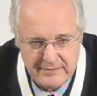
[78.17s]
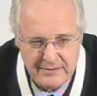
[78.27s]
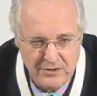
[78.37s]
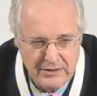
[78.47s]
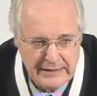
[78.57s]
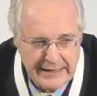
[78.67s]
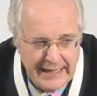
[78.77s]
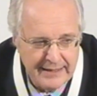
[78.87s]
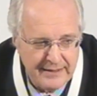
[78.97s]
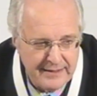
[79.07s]
con
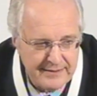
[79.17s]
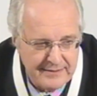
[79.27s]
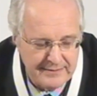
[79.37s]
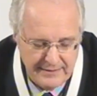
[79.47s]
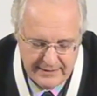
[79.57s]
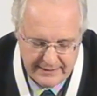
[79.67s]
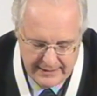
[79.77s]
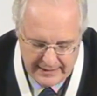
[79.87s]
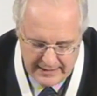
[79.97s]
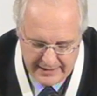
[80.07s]
grandes y que
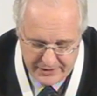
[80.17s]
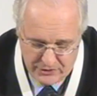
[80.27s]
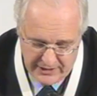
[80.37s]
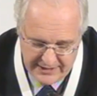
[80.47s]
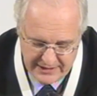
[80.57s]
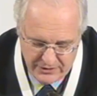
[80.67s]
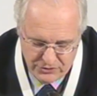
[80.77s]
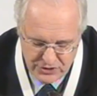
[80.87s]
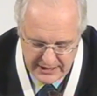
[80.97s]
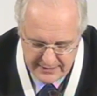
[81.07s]
está
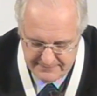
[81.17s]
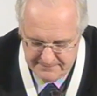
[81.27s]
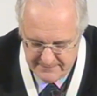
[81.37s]
regionalizándose.